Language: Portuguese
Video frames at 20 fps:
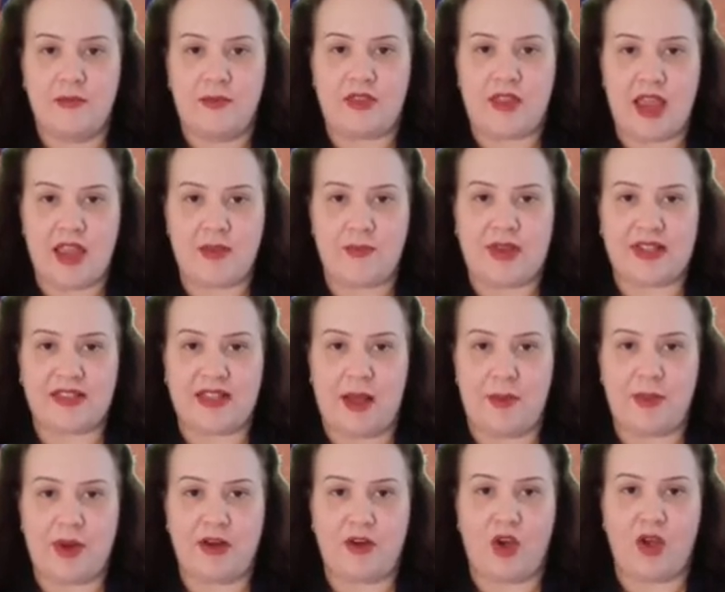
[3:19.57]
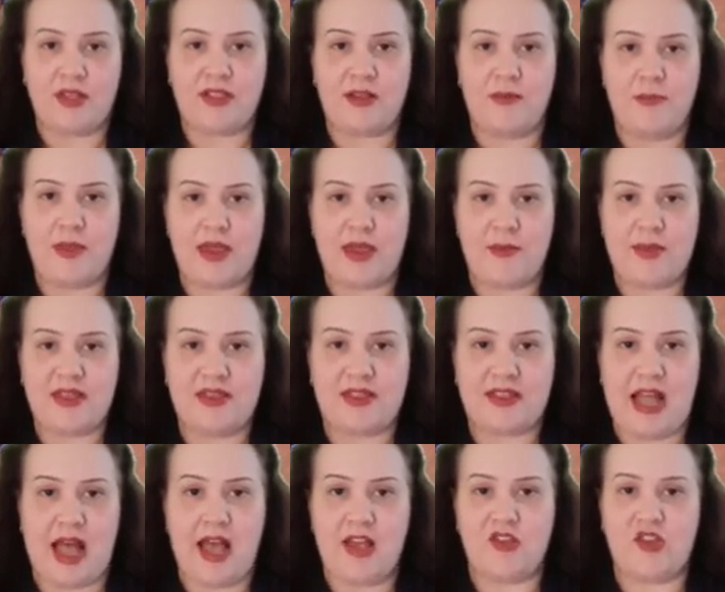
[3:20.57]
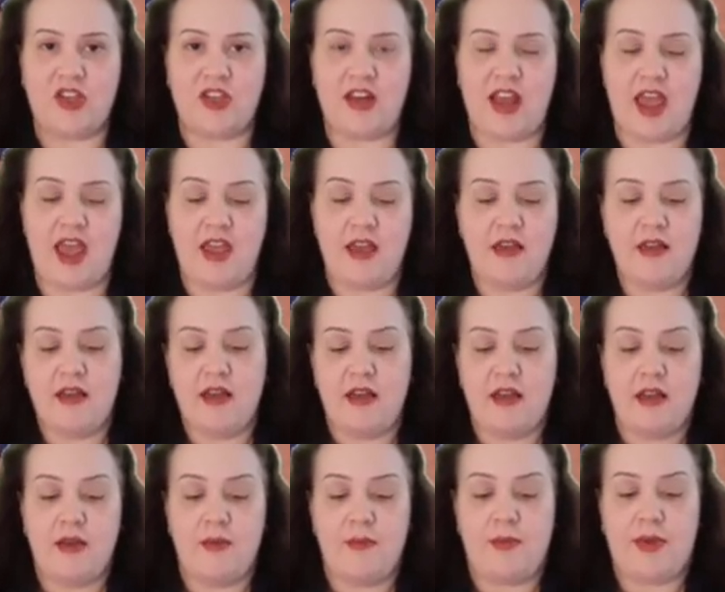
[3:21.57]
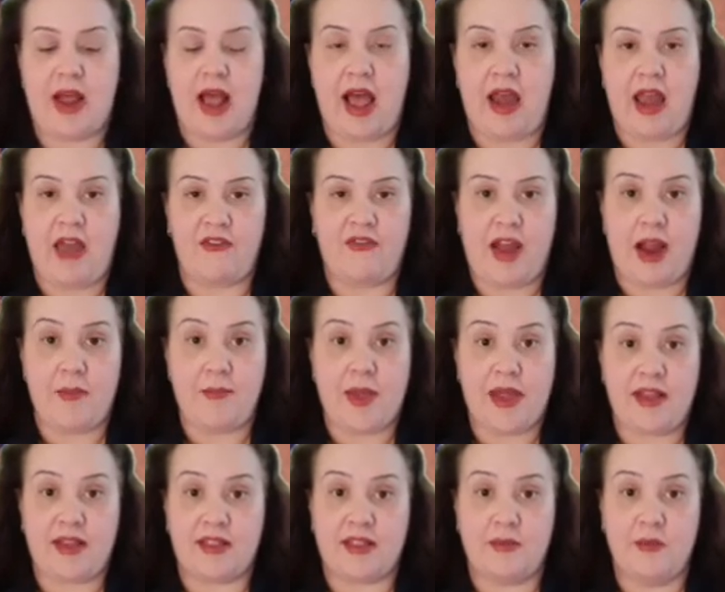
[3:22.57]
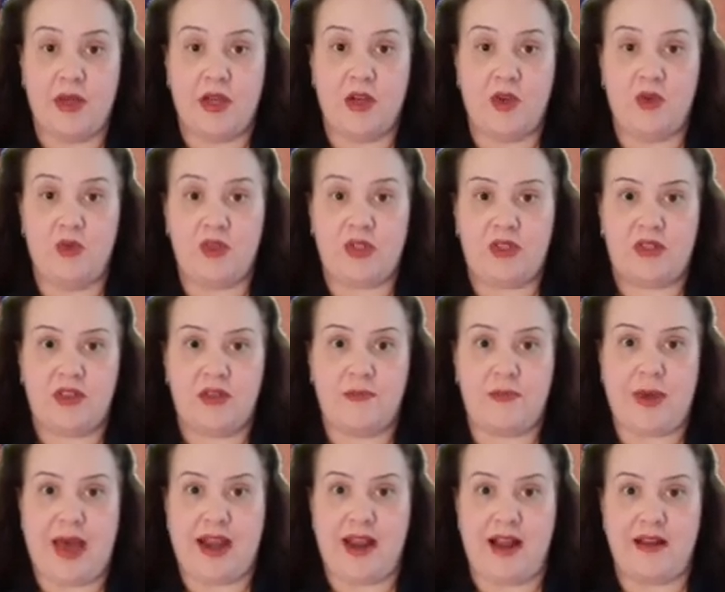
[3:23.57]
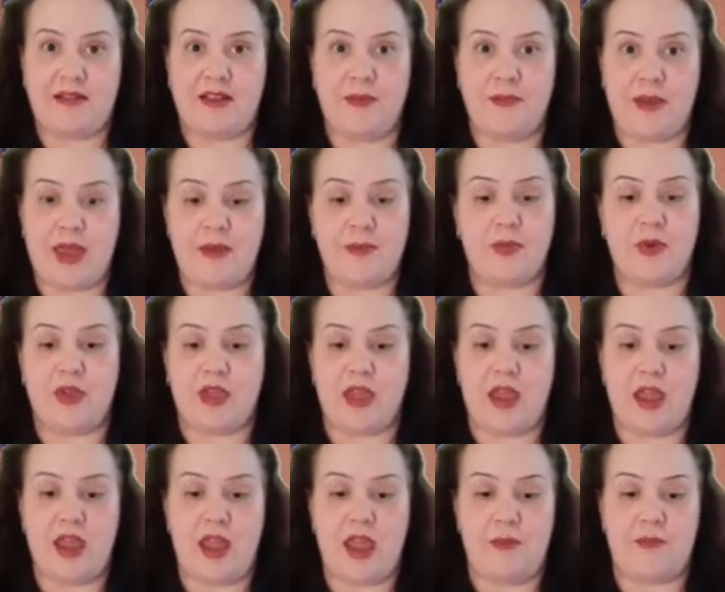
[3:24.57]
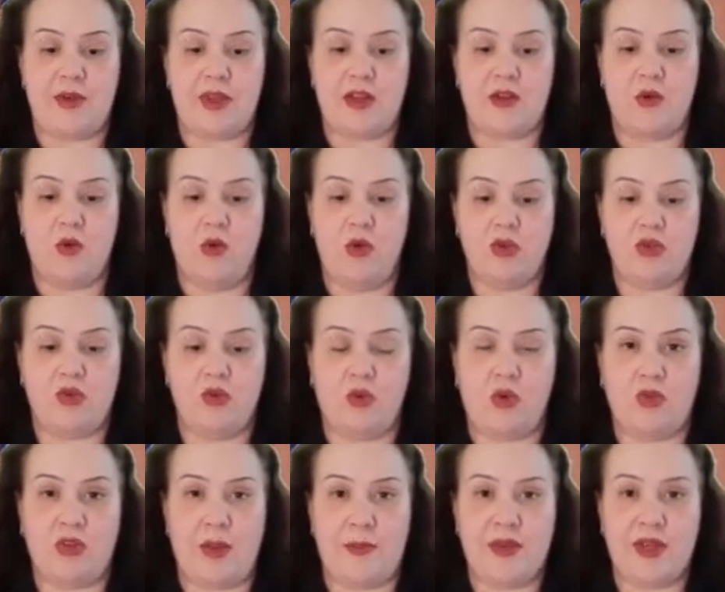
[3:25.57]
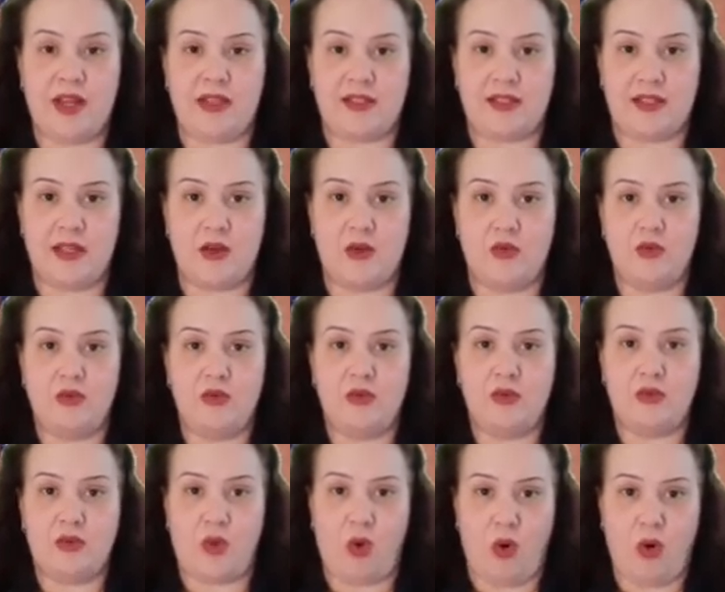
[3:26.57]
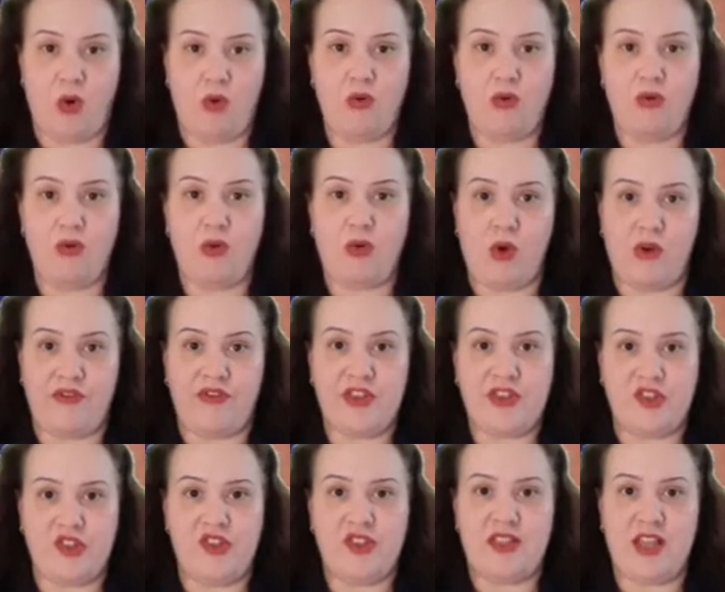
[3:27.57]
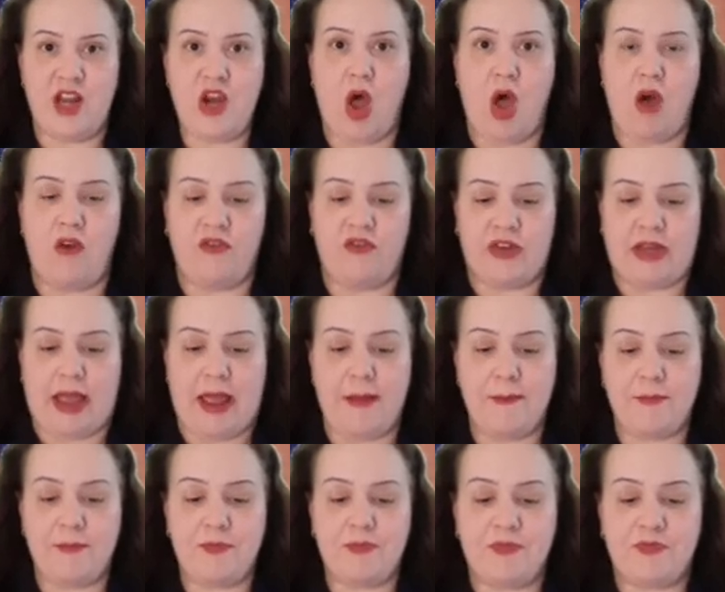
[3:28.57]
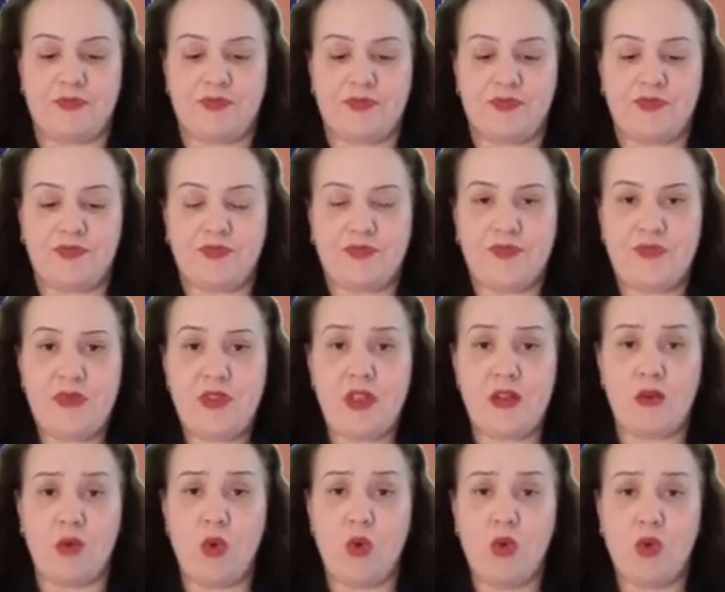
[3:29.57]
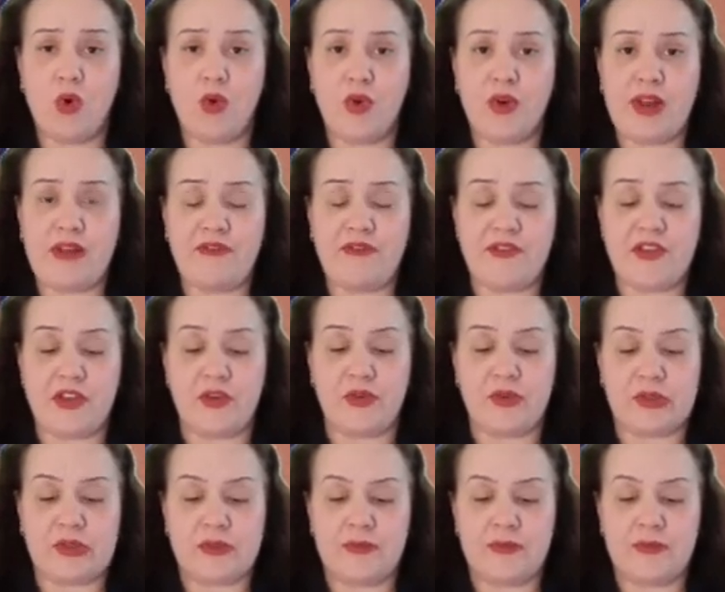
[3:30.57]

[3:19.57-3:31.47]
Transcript: tem que passar para nós também a mensagem, né? Para lavar bem as mãos e parar também, porque é perigoso contaminação com o Covid-19, né? Com o coronavírus.